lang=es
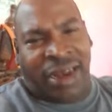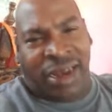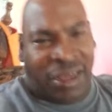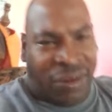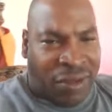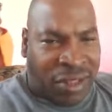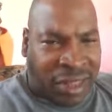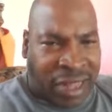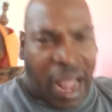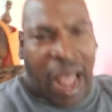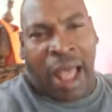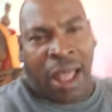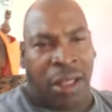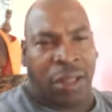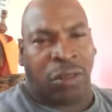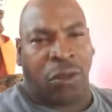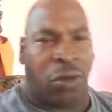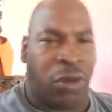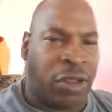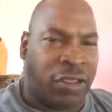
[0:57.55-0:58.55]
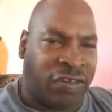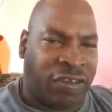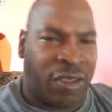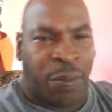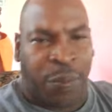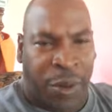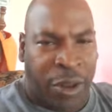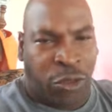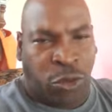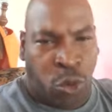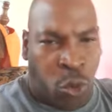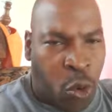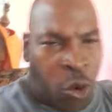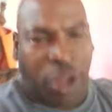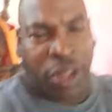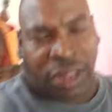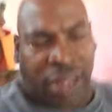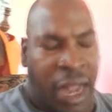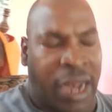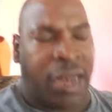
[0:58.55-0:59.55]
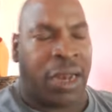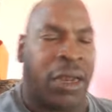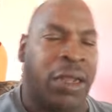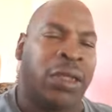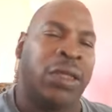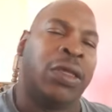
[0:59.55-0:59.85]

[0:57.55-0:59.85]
en libertad, donde siempre tuvo que estar.